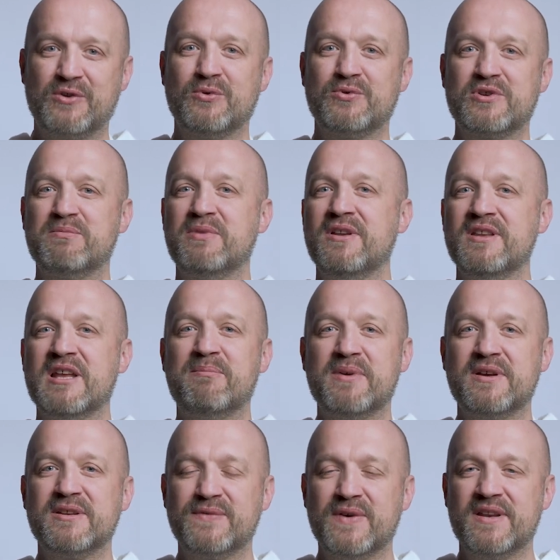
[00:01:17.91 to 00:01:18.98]
którzy byli na
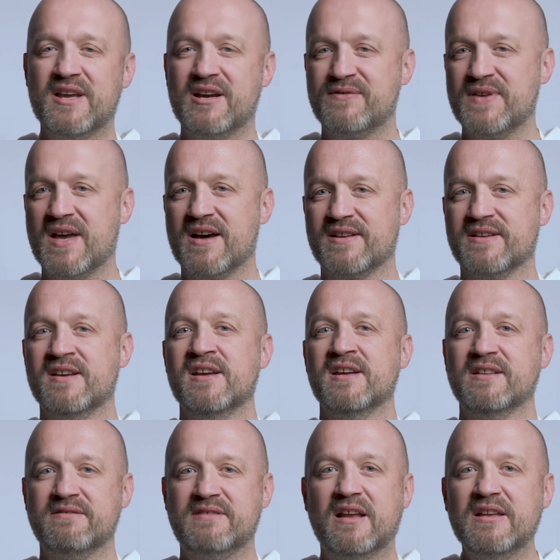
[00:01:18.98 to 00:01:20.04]
peryferiach wiary,
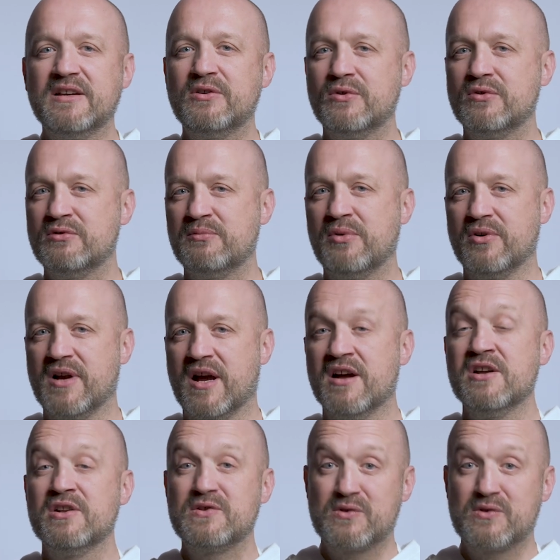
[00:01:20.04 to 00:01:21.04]
daleko od Boga.